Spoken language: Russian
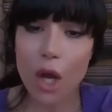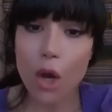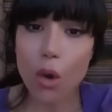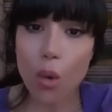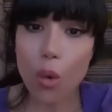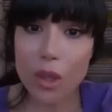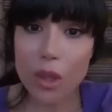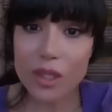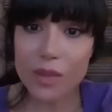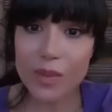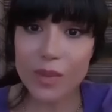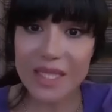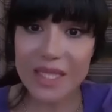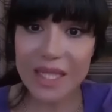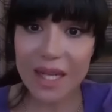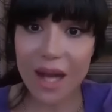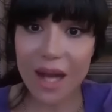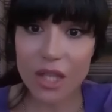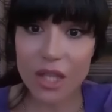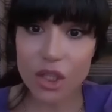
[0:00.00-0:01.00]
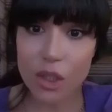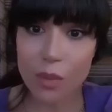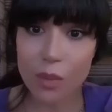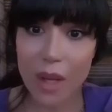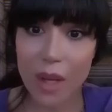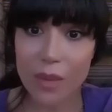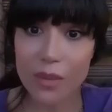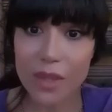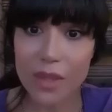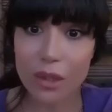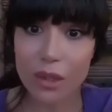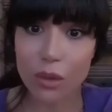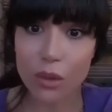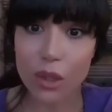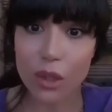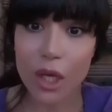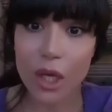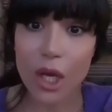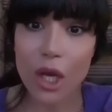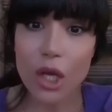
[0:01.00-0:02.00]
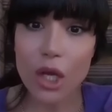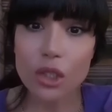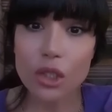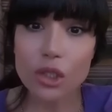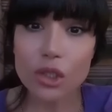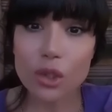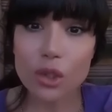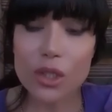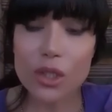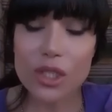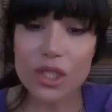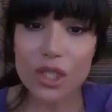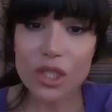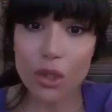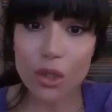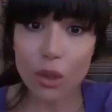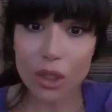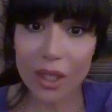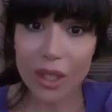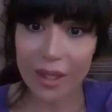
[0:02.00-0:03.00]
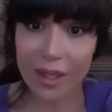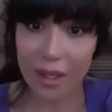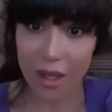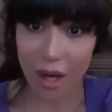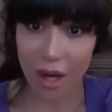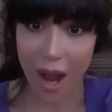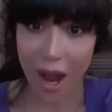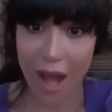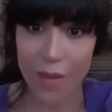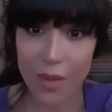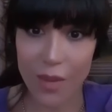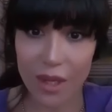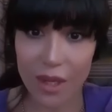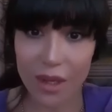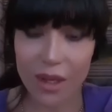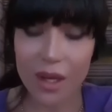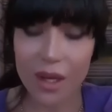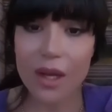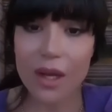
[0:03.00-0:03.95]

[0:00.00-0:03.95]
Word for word: Господи, как же помилуй! Что с ее-то грехами?